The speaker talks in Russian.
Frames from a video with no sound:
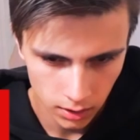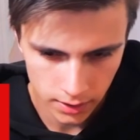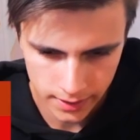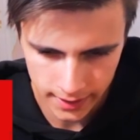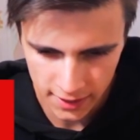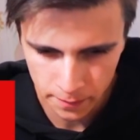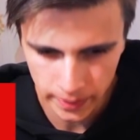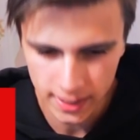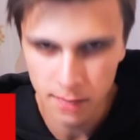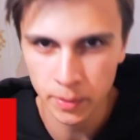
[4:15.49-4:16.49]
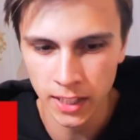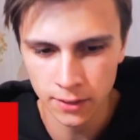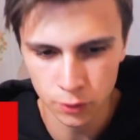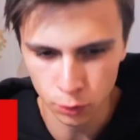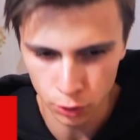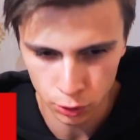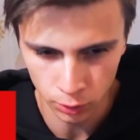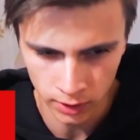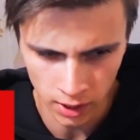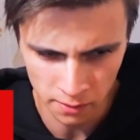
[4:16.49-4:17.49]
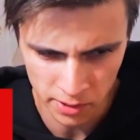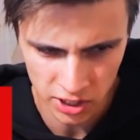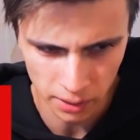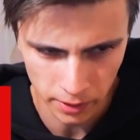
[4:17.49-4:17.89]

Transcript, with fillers: Здесь, в принципе, есть все, что и на обычном